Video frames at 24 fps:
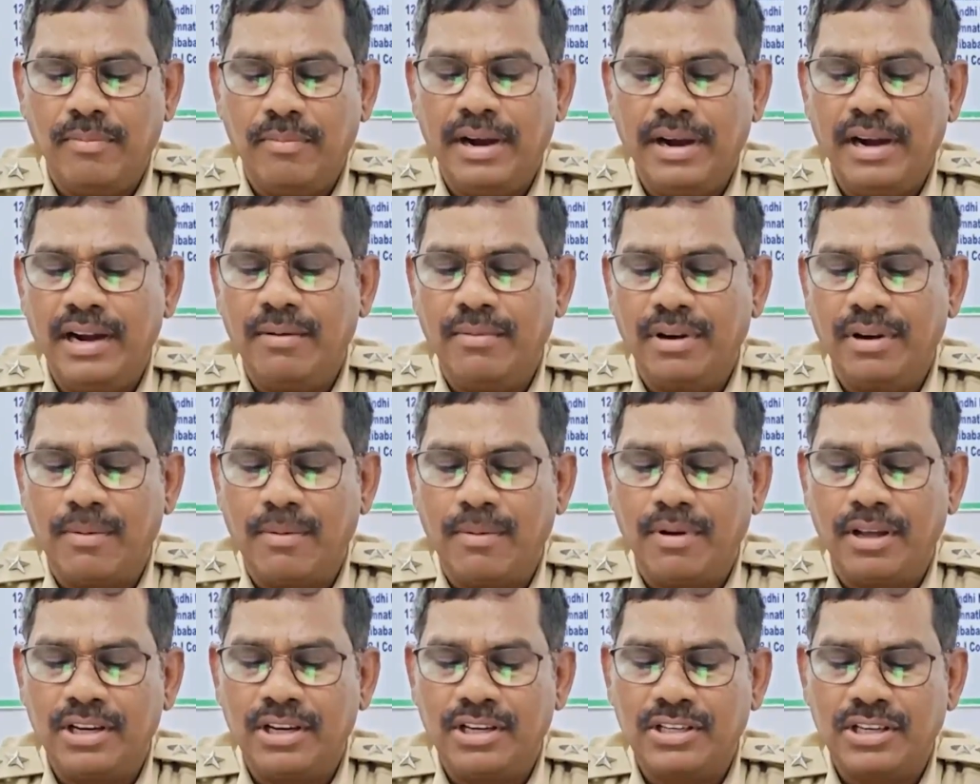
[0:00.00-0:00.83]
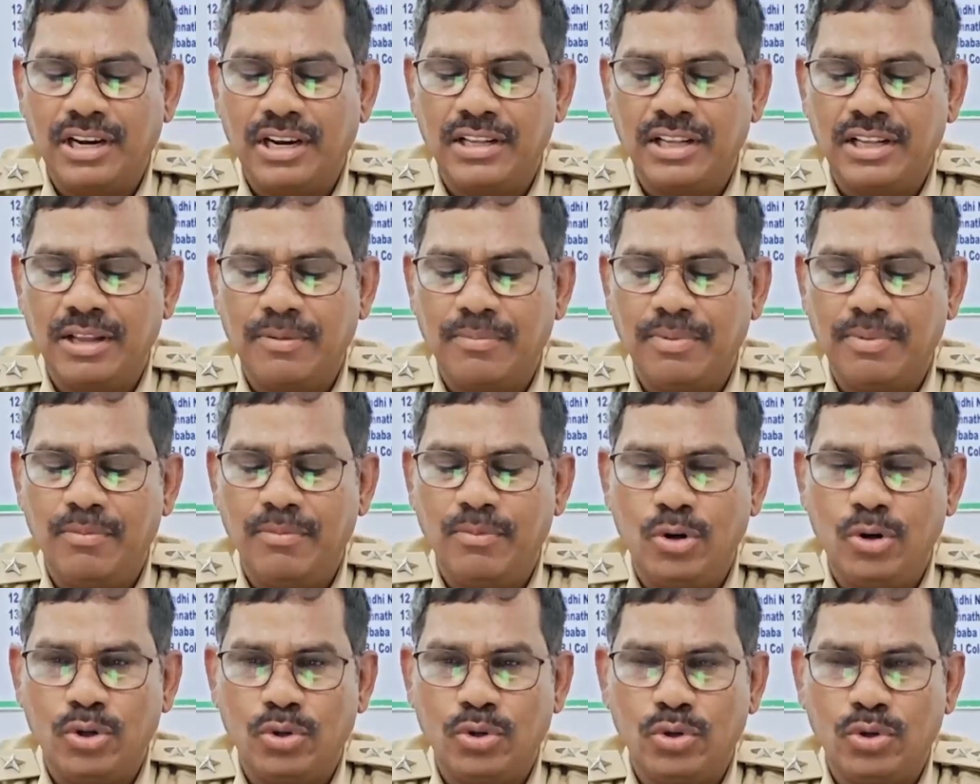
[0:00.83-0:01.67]
చట్టపరంగా
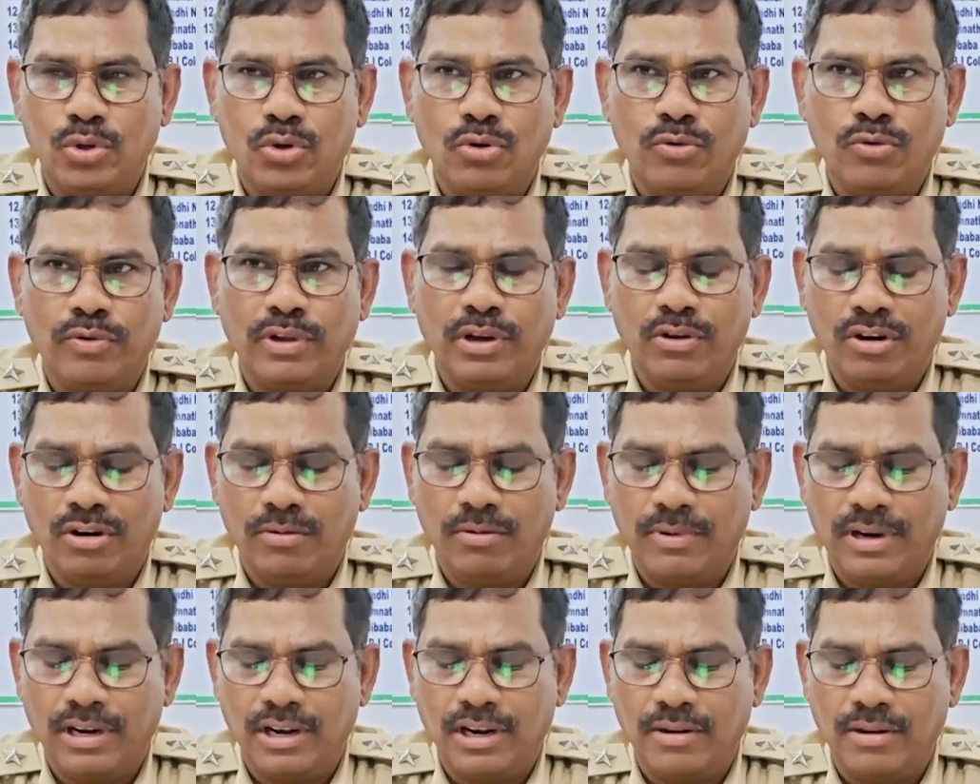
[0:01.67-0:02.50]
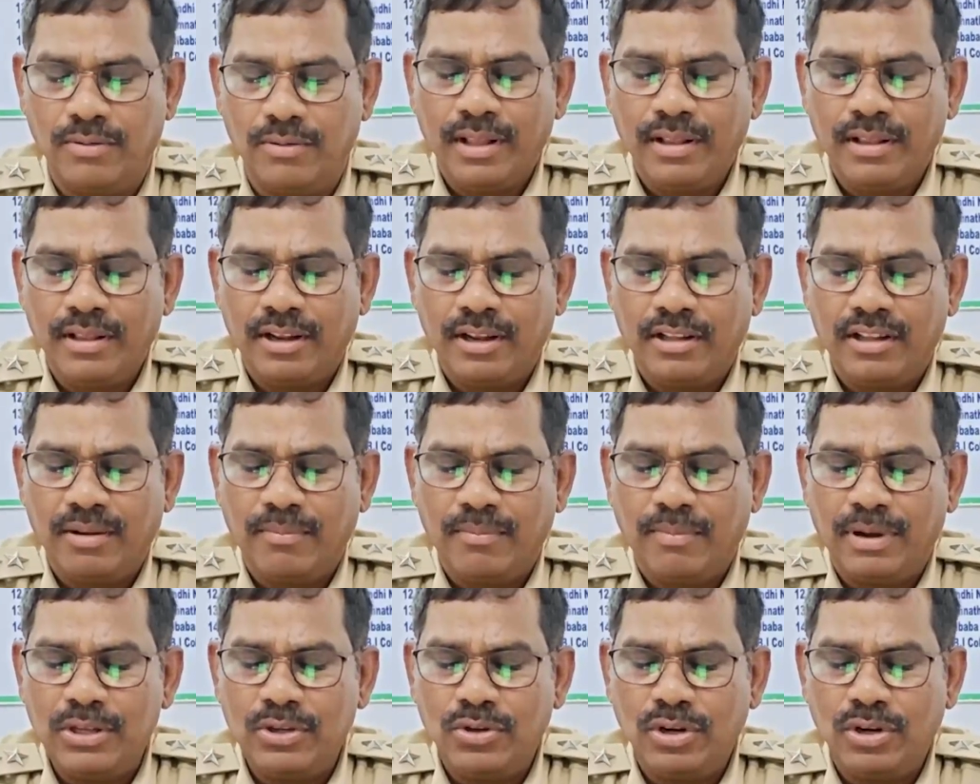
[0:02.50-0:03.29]
తల్లిదండ్రులు శిక్షార్హులు అవుతారని హెచ్చరించారు